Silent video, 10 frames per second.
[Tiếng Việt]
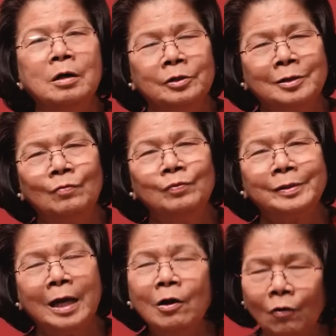đời sống
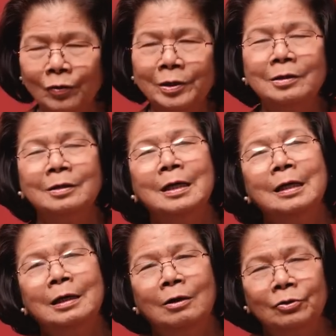xã hội đó
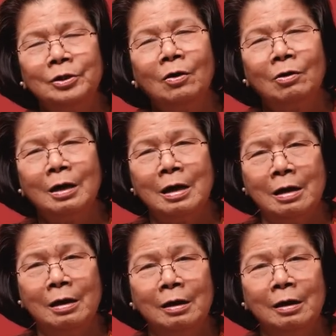họ cho là